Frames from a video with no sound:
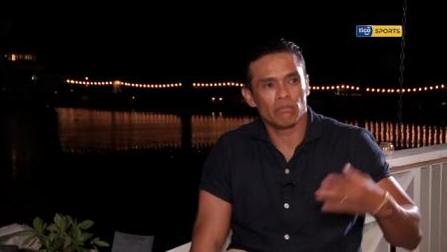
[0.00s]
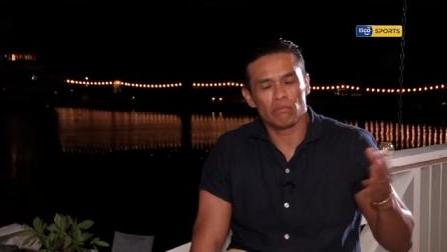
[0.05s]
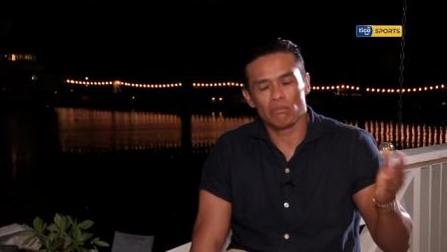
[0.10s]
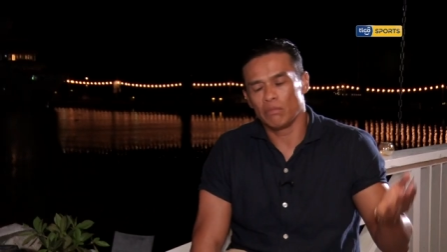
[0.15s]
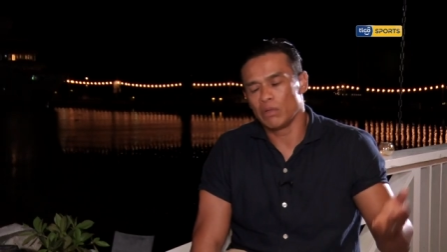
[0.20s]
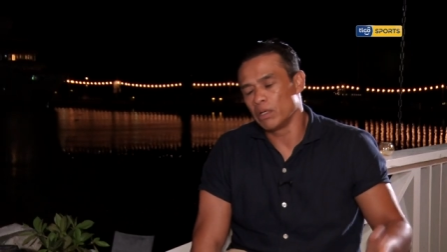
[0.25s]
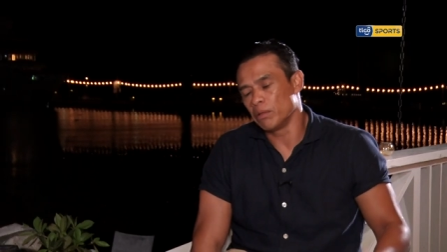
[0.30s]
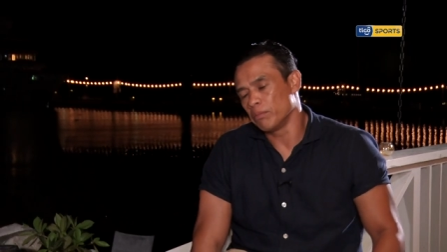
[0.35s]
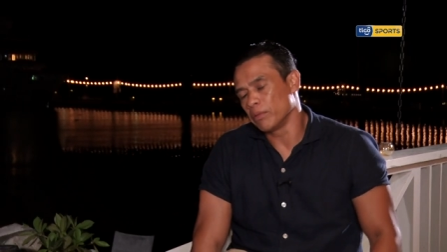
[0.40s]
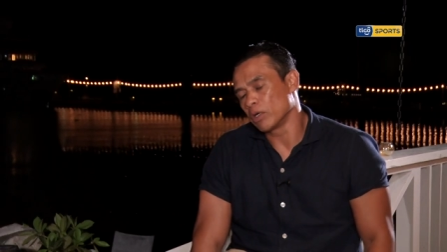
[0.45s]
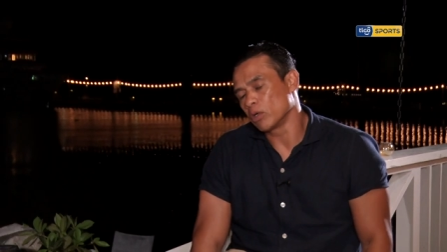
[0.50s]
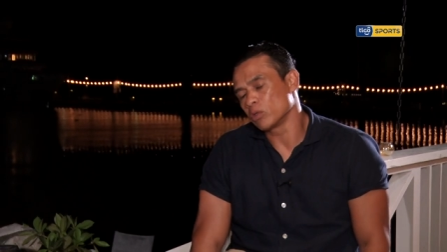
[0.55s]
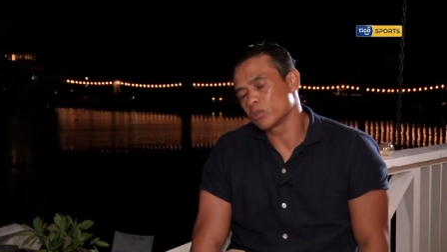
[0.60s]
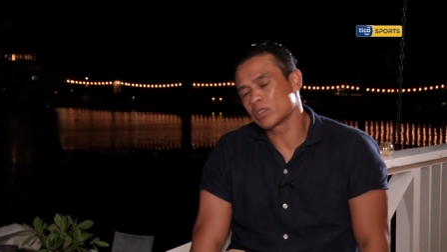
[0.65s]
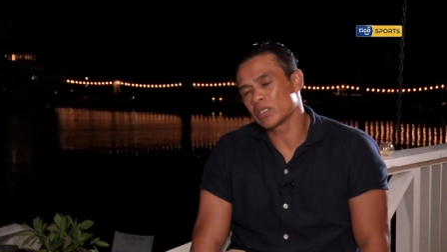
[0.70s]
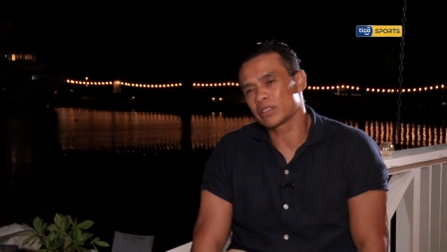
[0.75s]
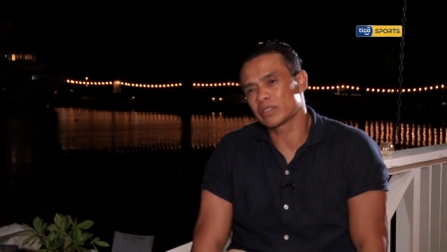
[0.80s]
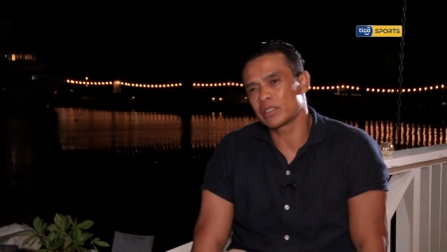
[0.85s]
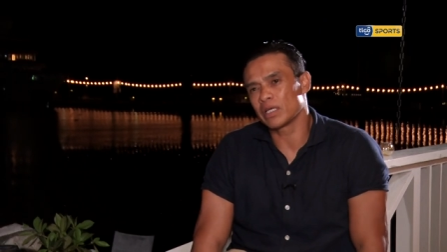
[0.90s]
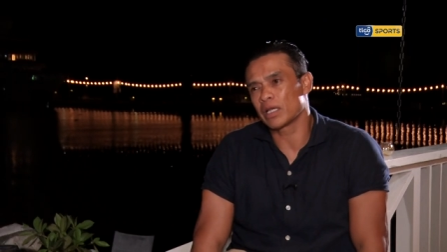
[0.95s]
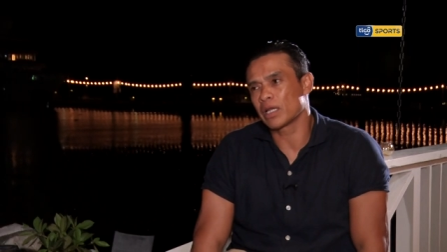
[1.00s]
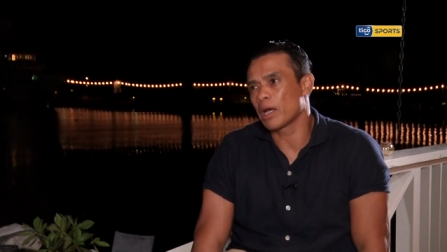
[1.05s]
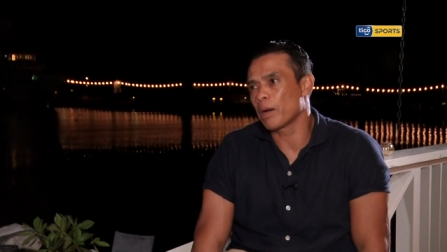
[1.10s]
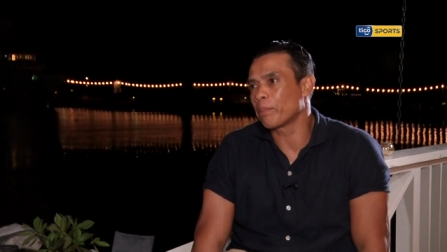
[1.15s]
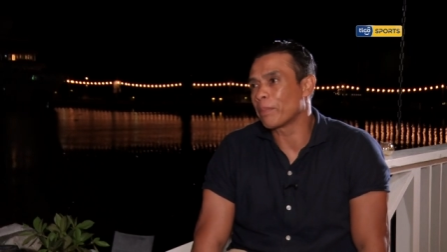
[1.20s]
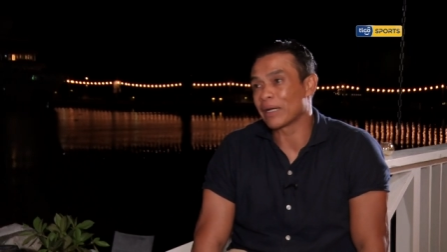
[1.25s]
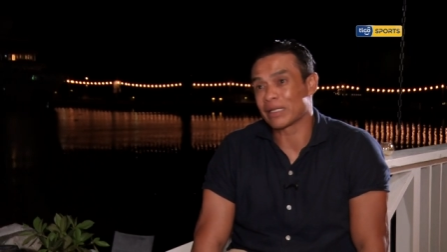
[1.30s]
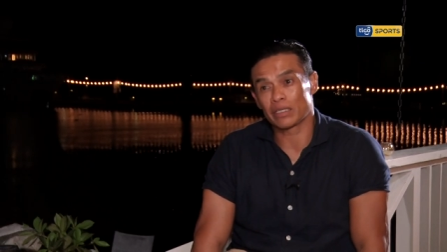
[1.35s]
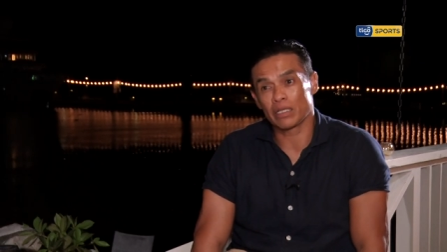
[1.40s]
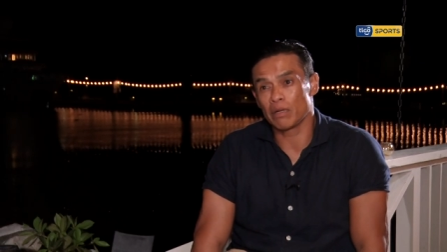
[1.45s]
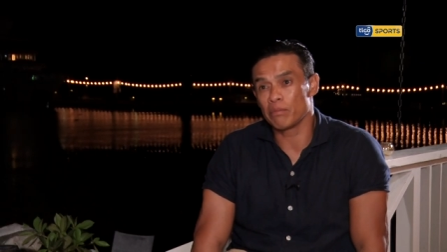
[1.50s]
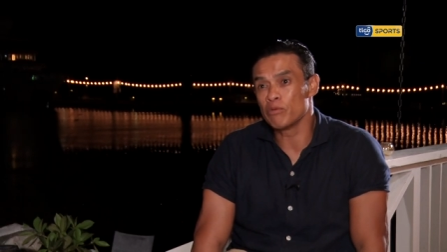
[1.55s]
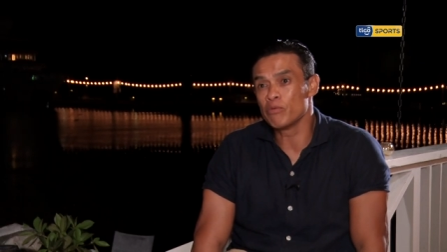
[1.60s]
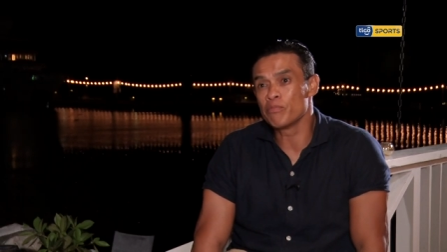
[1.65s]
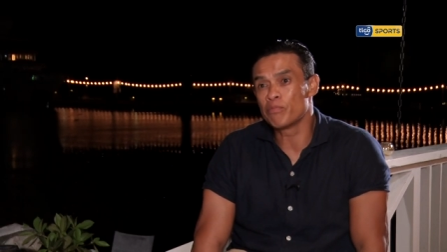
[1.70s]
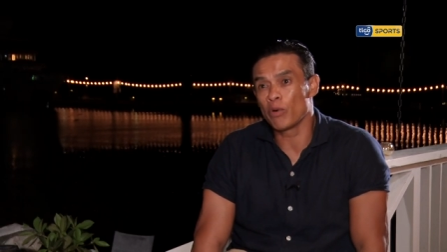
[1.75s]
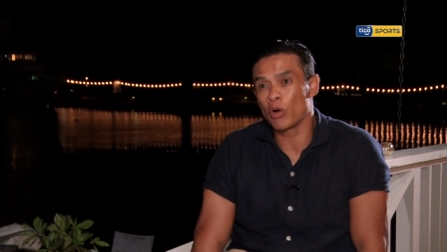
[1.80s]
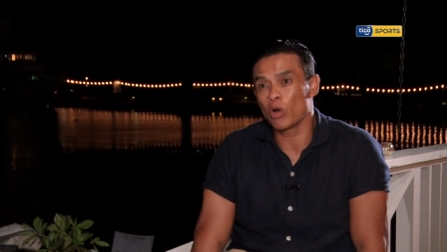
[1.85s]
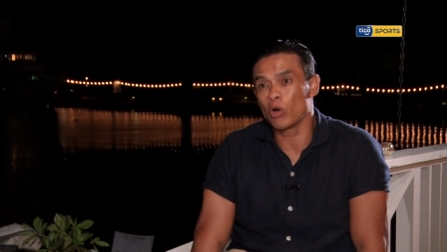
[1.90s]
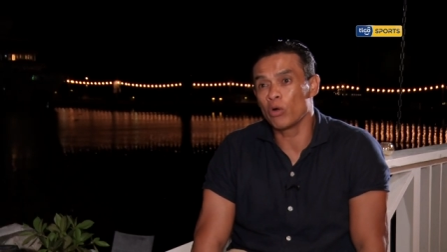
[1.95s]
me, gusta estar, apartarme
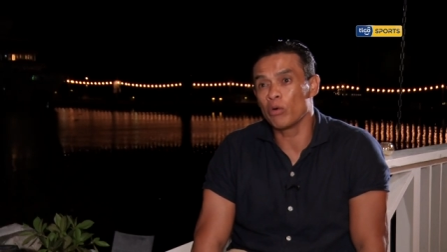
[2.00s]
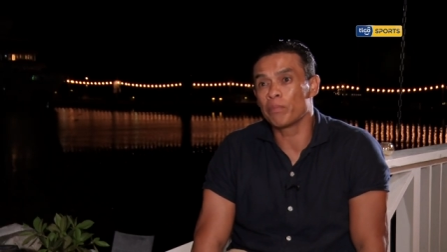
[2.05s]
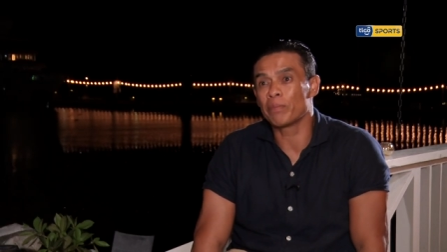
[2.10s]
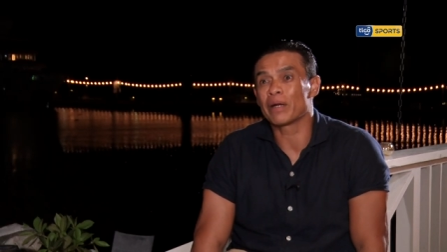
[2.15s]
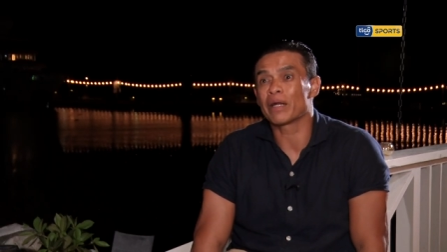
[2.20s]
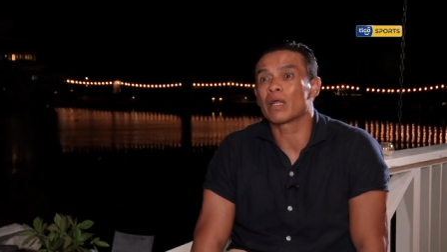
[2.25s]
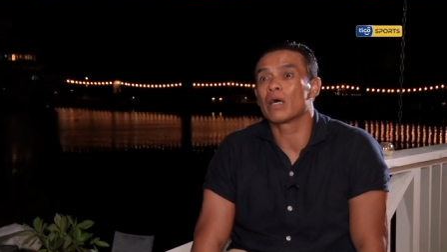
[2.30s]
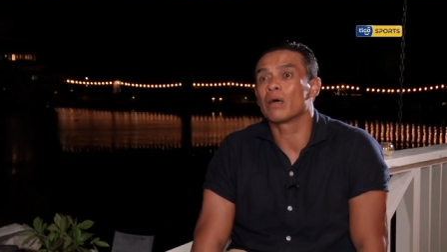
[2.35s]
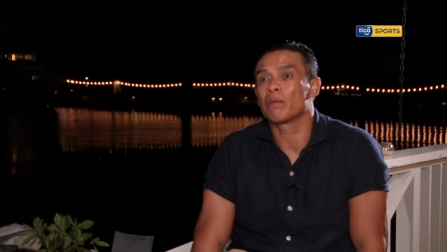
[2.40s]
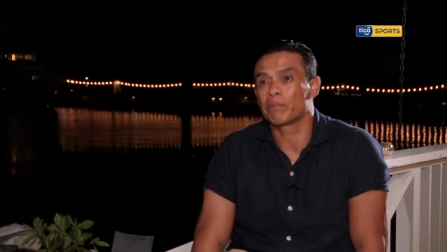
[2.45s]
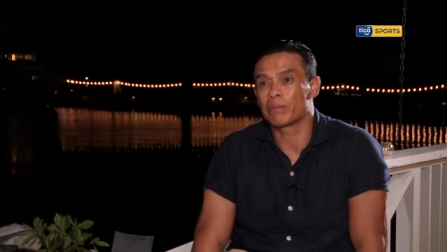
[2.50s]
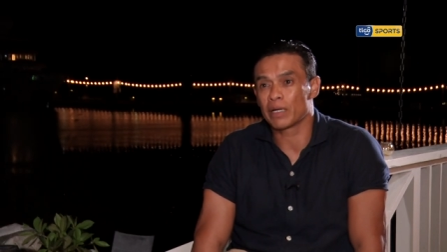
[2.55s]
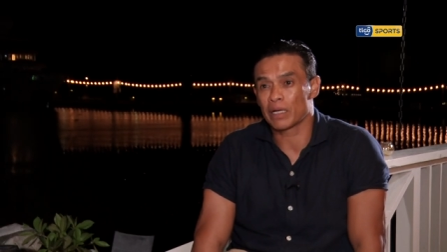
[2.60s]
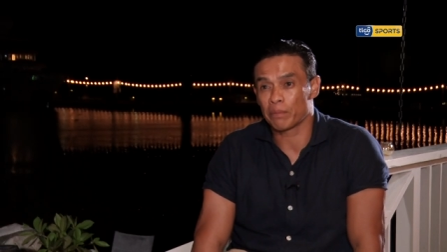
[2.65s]
un poco para,